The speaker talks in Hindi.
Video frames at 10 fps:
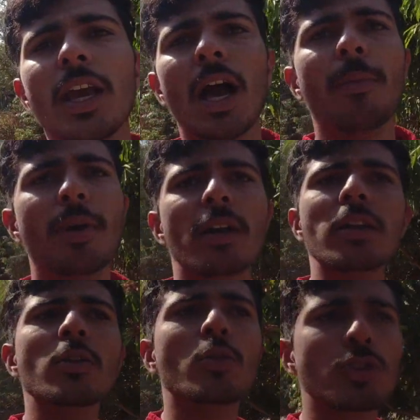यहाँ पर
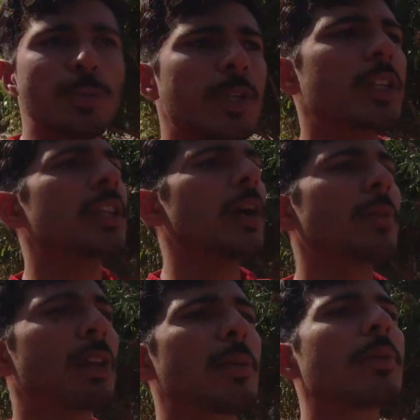कुछ भी नहीं था
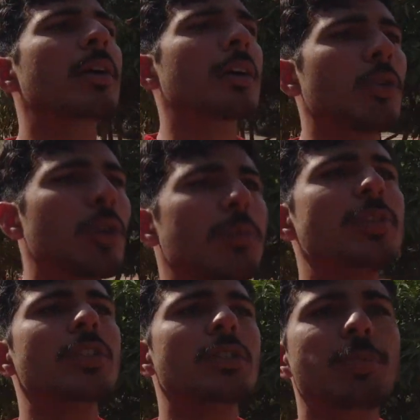मतलब कोई भी
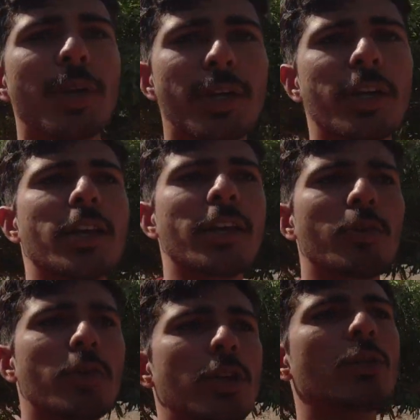चीज़ पेंट नहीं की
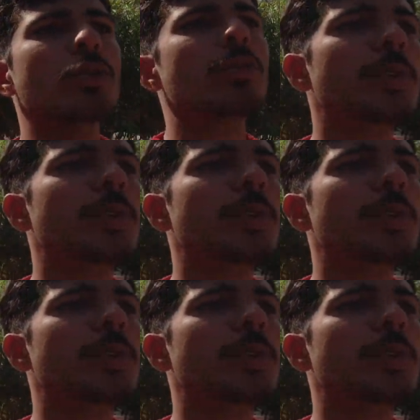हुई थी कुछ